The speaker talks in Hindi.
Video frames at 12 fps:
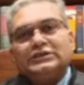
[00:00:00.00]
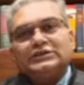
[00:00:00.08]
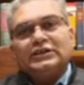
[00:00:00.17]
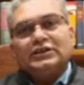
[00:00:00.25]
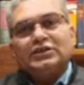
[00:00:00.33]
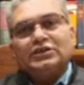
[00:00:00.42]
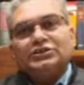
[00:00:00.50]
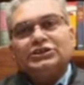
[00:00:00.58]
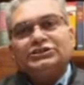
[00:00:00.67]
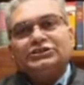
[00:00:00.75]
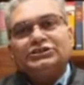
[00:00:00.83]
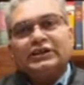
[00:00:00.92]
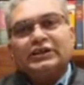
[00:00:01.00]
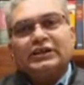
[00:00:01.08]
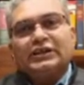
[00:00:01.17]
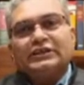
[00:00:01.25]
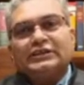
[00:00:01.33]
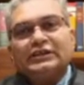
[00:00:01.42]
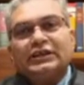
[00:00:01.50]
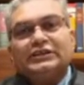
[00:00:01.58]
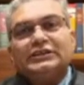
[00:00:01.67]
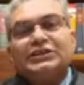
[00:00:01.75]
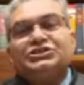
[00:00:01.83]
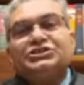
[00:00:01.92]
से ये चेक कर रही
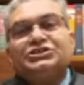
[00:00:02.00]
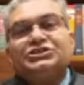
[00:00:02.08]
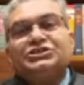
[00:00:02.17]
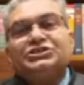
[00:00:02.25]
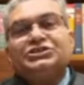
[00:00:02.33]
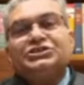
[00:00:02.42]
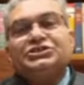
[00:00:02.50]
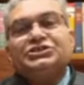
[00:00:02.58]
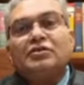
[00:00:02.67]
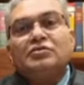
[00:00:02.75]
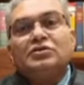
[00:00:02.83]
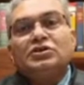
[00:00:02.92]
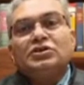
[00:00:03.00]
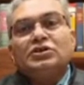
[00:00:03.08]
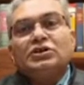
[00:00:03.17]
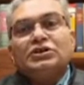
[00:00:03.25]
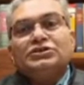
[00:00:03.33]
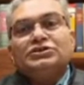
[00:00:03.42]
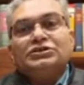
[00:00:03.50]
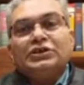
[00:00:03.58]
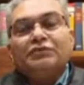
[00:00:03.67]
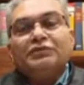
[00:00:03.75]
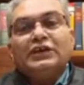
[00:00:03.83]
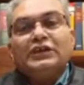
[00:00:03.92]
थी
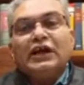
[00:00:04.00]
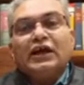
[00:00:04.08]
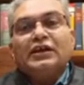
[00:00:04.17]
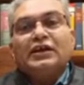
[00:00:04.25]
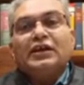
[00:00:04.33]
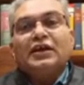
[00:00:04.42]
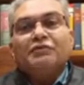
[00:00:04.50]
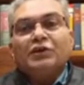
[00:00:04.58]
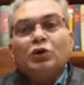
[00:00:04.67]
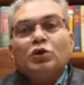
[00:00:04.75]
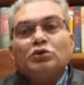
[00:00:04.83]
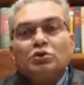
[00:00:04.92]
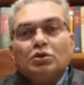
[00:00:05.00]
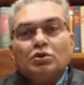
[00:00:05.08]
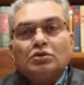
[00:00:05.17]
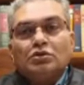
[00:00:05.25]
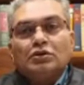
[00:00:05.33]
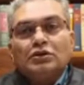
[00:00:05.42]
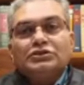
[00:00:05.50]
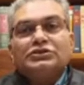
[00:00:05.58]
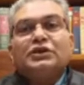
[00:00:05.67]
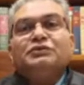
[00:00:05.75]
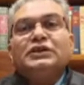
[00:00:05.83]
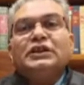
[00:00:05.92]
संविधान के विरोध को
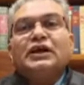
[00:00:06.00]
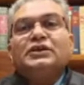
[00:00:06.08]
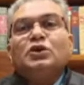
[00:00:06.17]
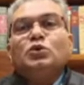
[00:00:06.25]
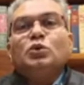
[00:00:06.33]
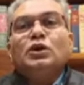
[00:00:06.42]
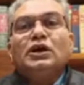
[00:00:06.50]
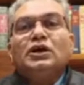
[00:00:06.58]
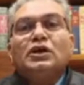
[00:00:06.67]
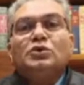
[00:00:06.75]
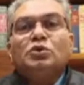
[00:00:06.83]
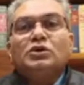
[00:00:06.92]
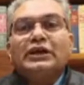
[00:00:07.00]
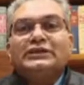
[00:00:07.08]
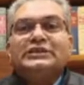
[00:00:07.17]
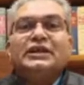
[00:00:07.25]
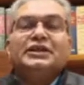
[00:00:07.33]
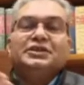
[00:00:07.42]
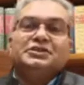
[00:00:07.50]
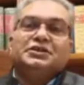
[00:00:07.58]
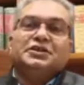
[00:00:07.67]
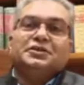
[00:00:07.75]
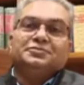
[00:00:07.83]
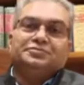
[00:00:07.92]
संविधान के उल्लंघन को कैसा लेती है